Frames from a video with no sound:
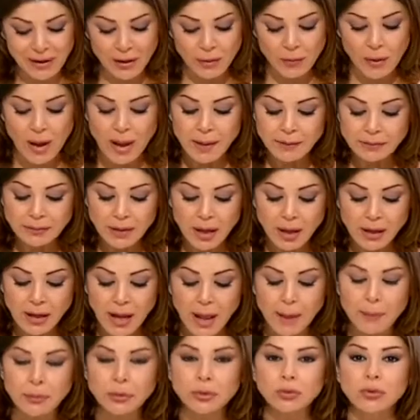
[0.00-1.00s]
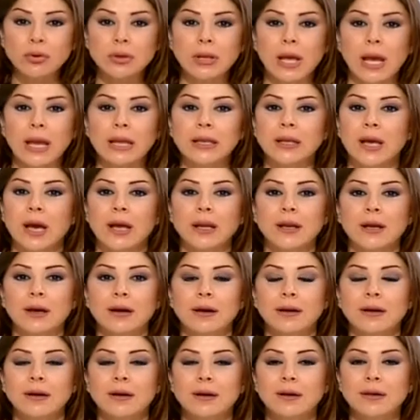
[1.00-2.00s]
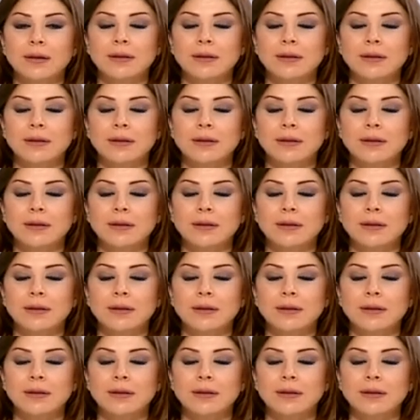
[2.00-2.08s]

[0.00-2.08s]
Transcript: وام طارق عم بتقول يا غيدا انا